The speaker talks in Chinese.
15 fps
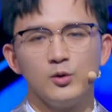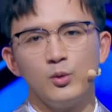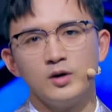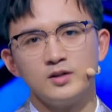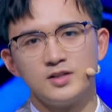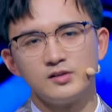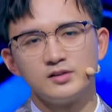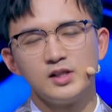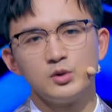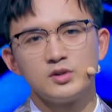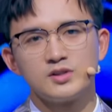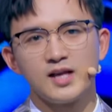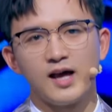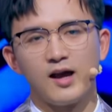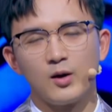我曾经去
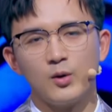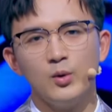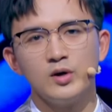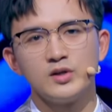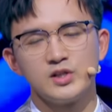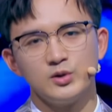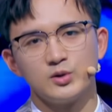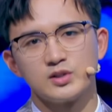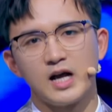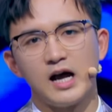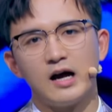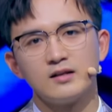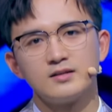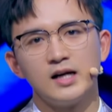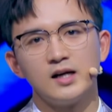采过这种
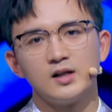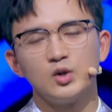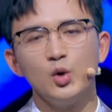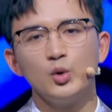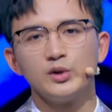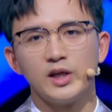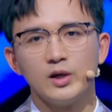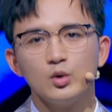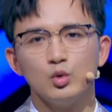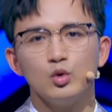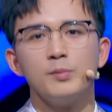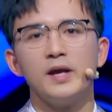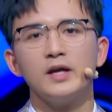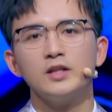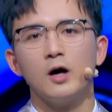茶，在洞庭湖
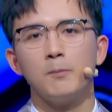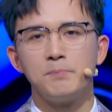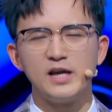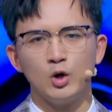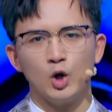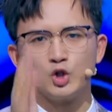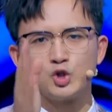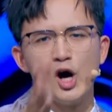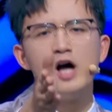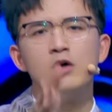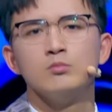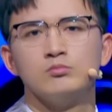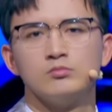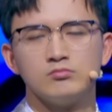边的碧螺春。 接